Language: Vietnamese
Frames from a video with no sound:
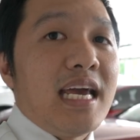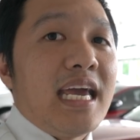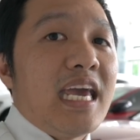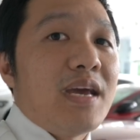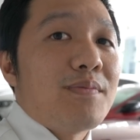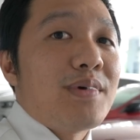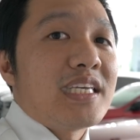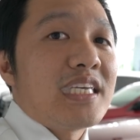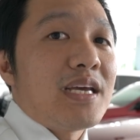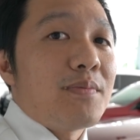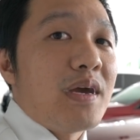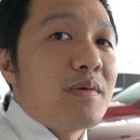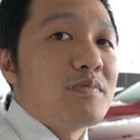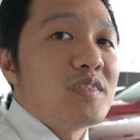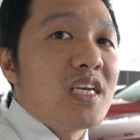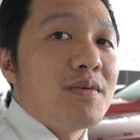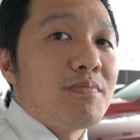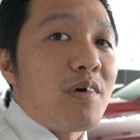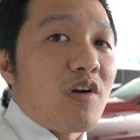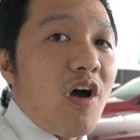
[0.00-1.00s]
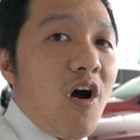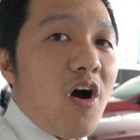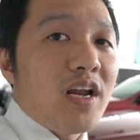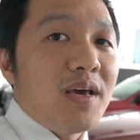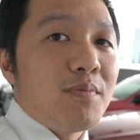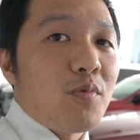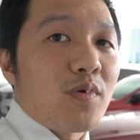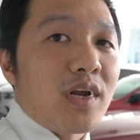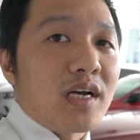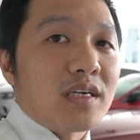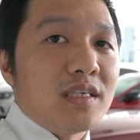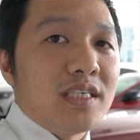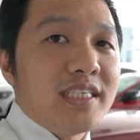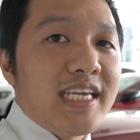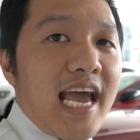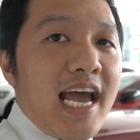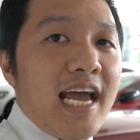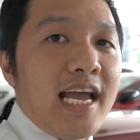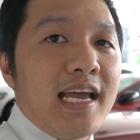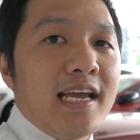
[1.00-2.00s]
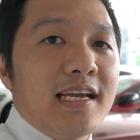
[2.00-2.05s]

E300 MC màu đỏ này một lần nữa nha